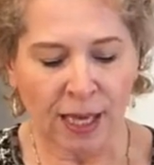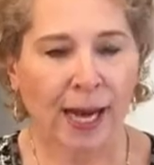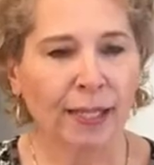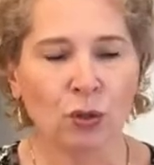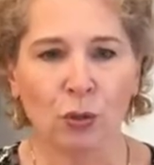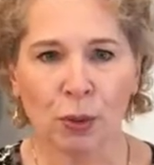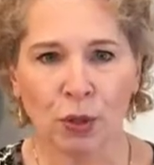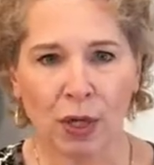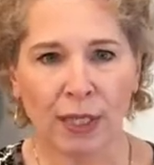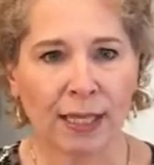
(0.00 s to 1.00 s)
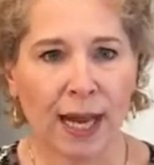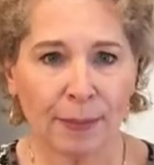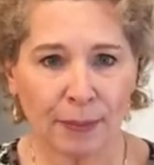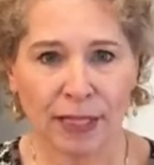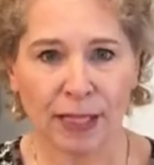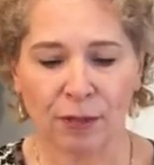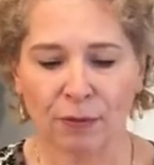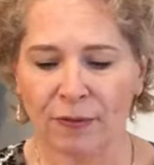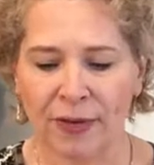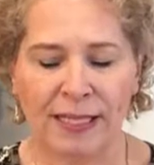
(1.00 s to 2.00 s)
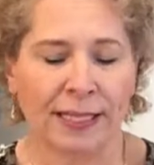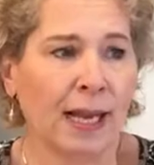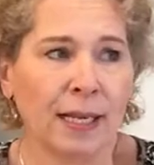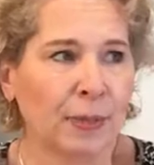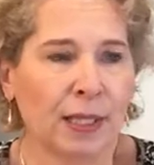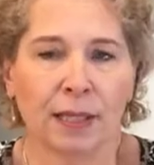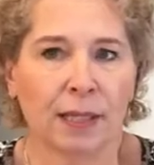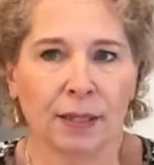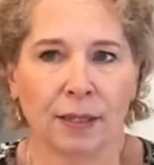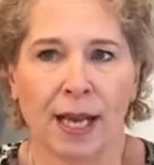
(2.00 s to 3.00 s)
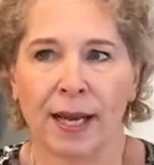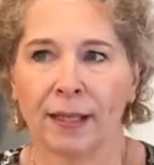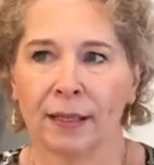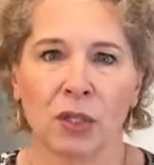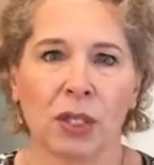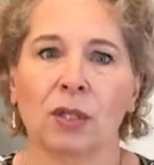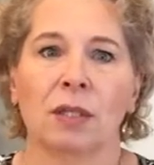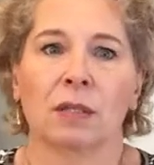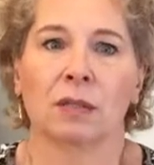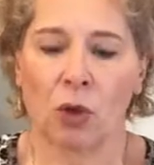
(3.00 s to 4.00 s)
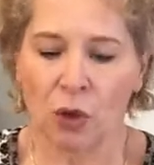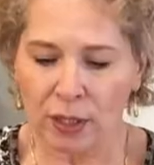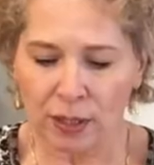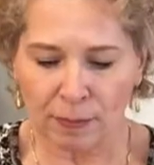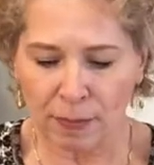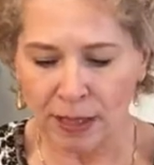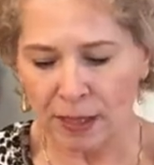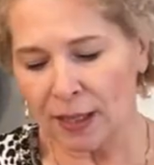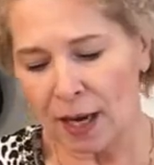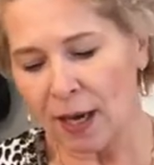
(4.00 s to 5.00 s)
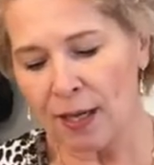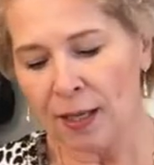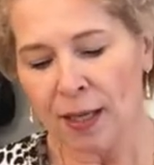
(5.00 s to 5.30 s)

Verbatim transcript: ein super tolles Kalbsleder verwendet, Kalbsleder ist eigentlich das teuerste Material